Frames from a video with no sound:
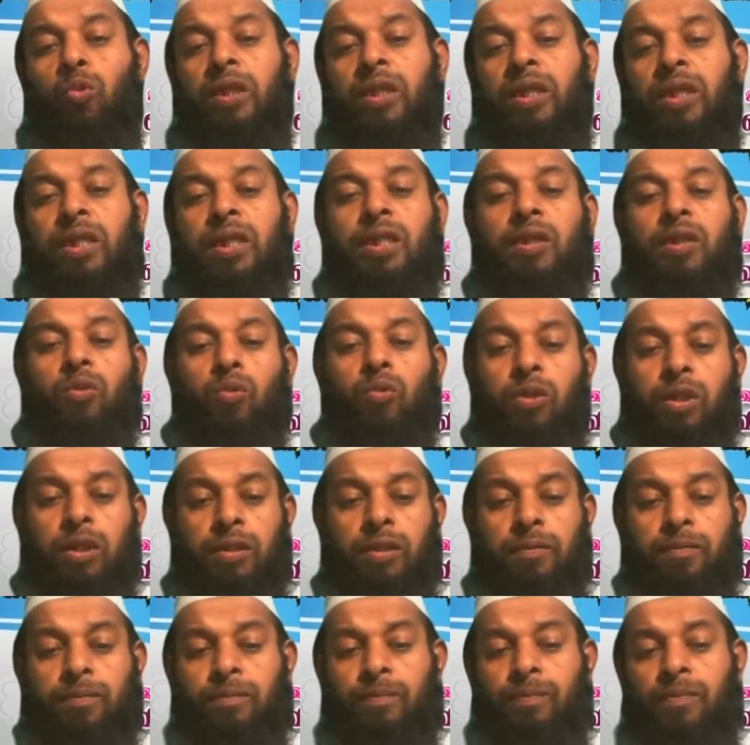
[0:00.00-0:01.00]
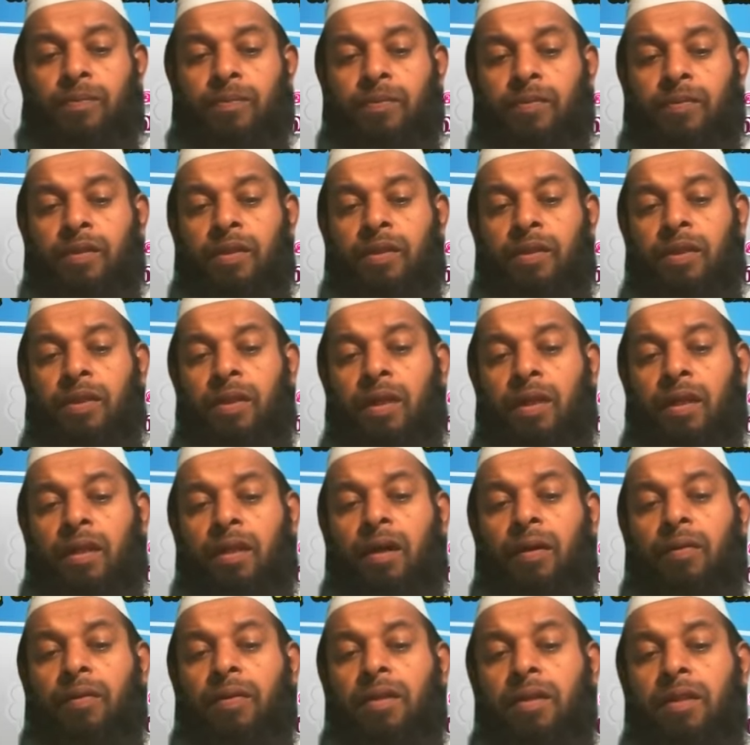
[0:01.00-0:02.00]
ஹீன யூல
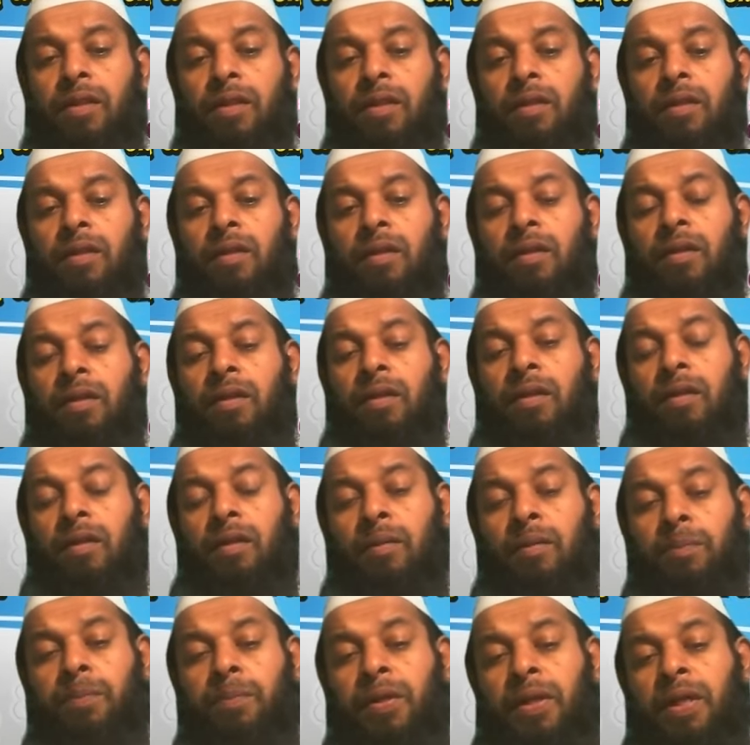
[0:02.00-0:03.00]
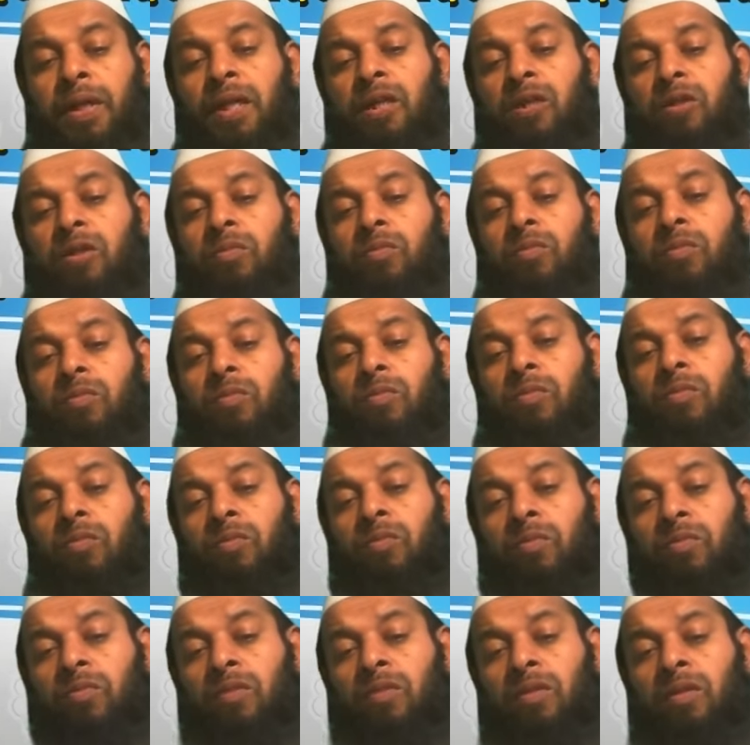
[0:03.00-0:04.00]
அதாவது பிறக்கும்
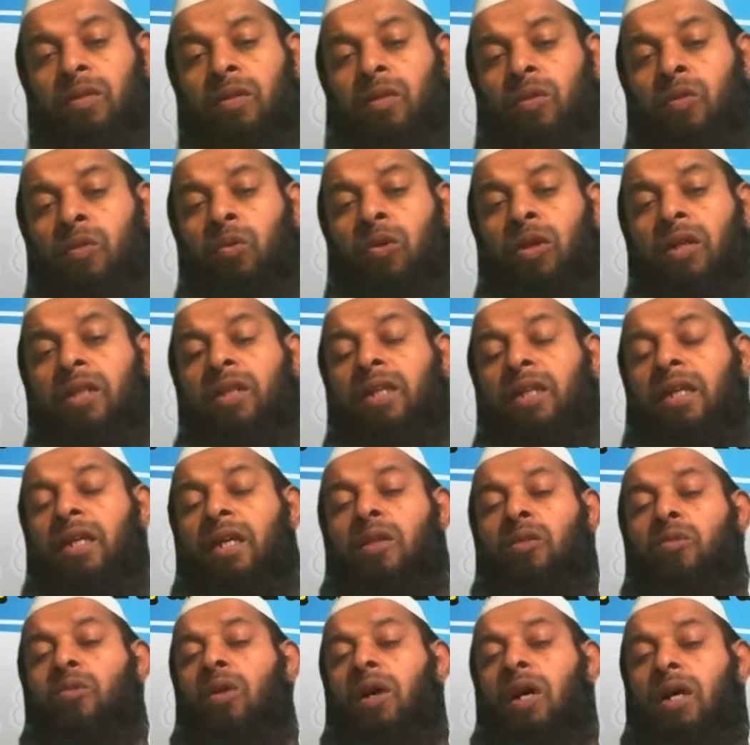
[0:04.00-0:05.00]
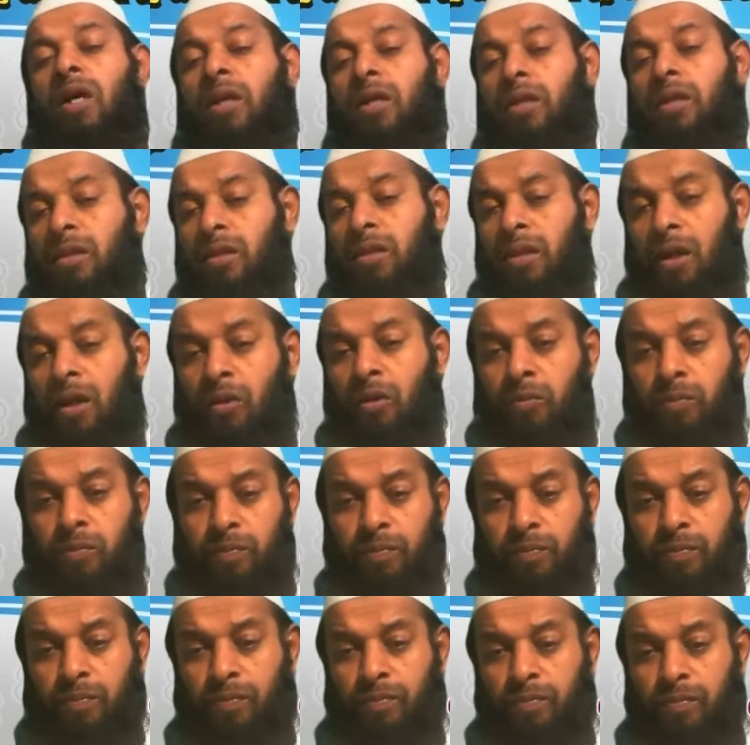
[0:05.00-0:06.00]
குழந்தை எதுவாக இருந்தாலும்
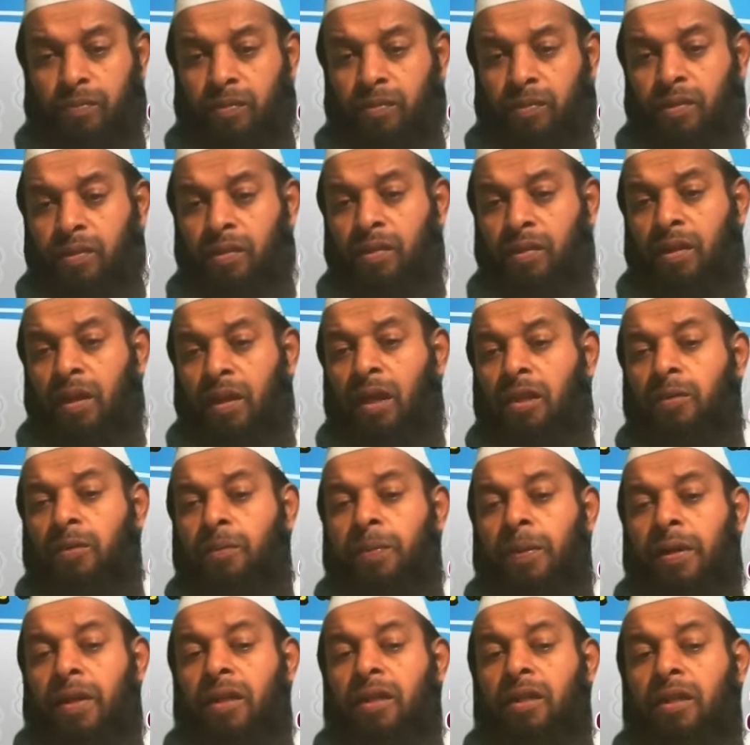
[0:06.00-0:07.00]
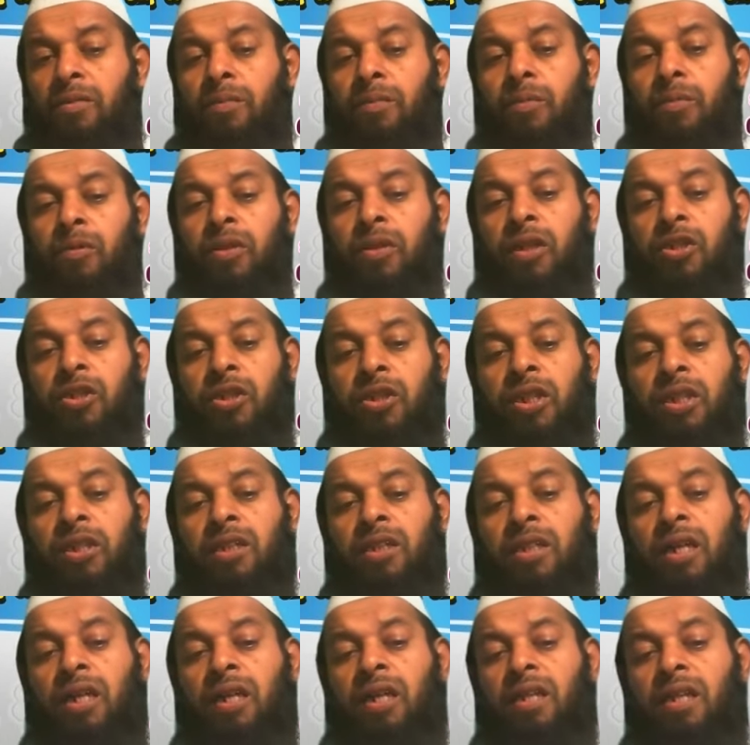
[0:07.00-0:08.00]
அது பிறக்கும் போதே
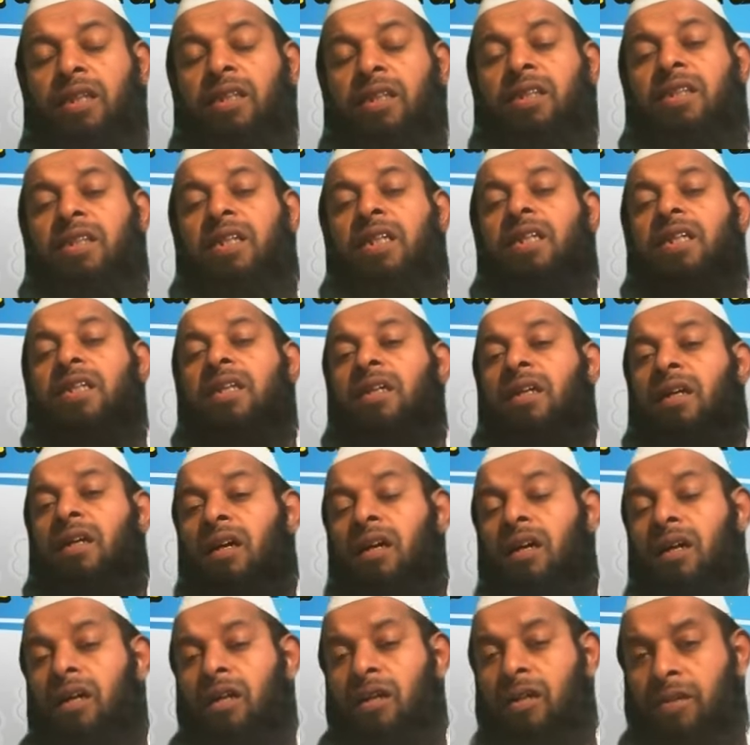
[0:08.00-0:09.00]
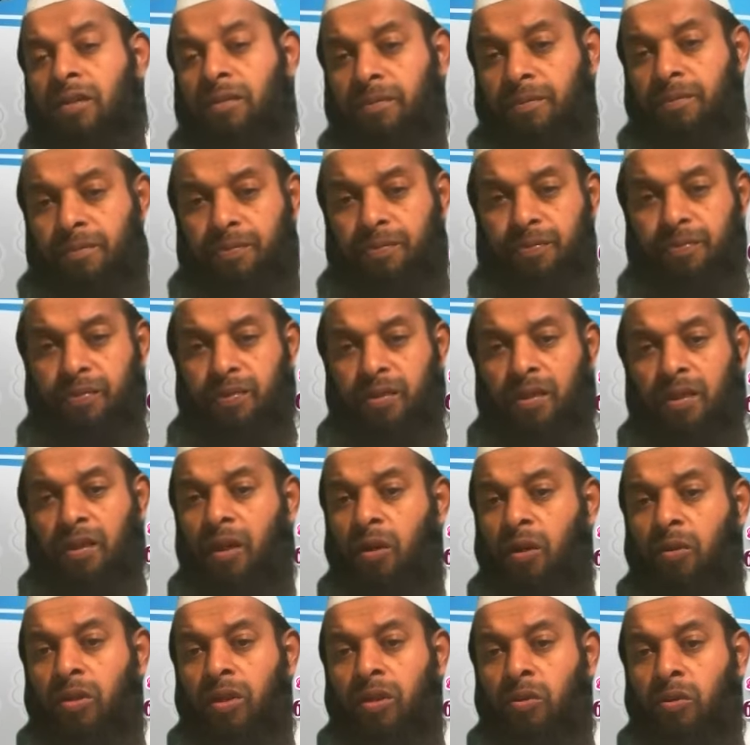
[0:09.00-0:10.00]
ஷைத்தான் அதை தீண்டுகிறான்
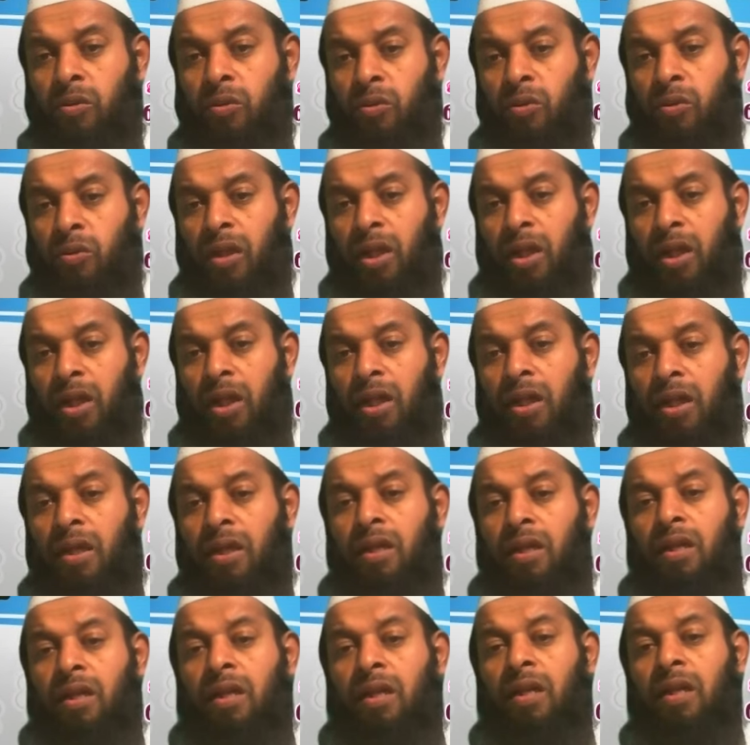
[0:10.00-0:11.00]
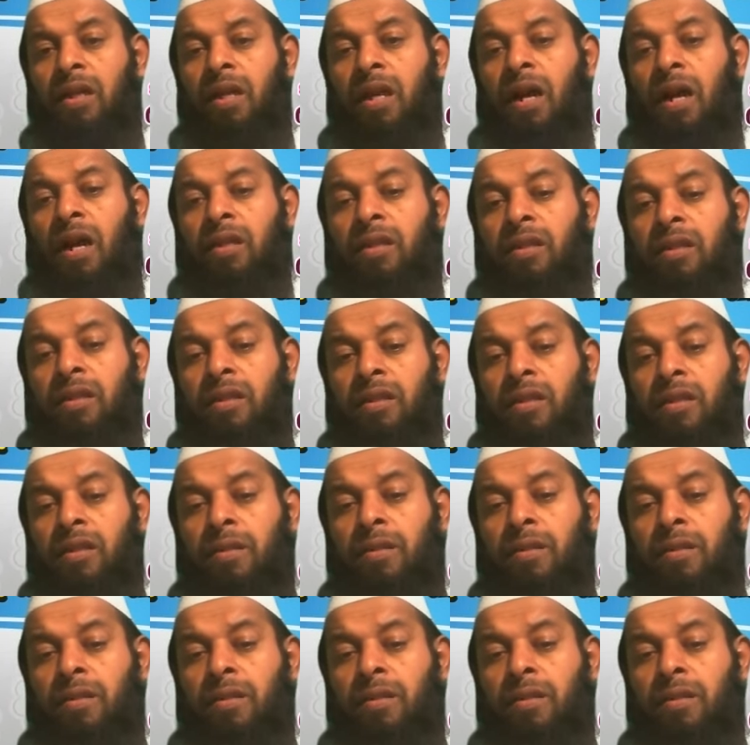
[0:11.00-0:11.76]
அல்லாவுடைய தூதர் சொல்கிறார்கள் அந்த